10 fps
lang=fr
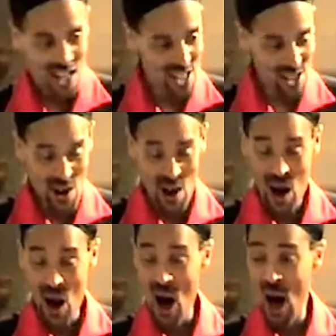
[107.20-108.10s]

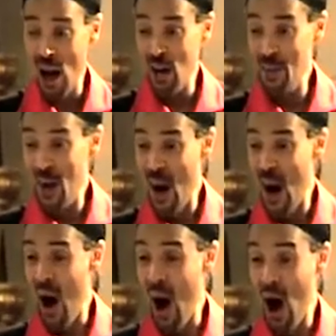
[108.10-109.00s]
comprendre
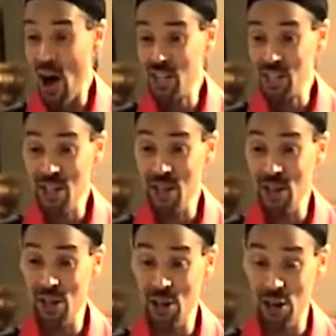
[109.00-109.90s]
que pour garder
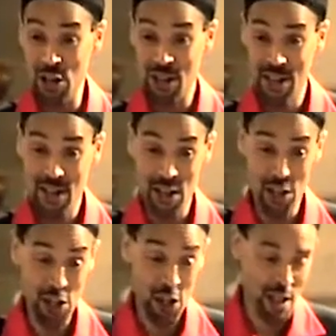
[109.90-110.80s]
cette voix de
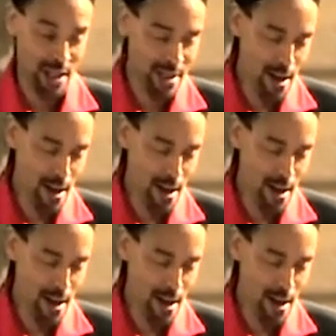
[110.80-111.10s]
tête,